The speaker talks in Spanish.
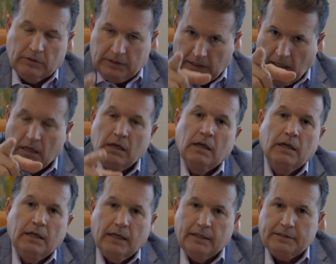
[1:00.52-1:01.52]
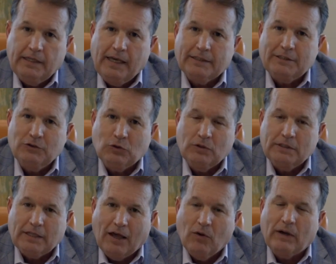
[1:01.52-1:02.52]
Así que siga
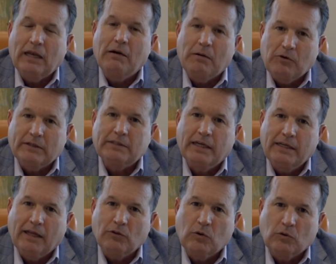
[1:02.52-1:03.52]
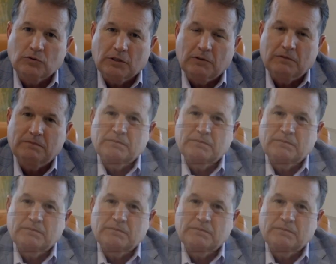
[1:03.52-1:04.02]
sintonizado que le vamos a seguir dando consejos.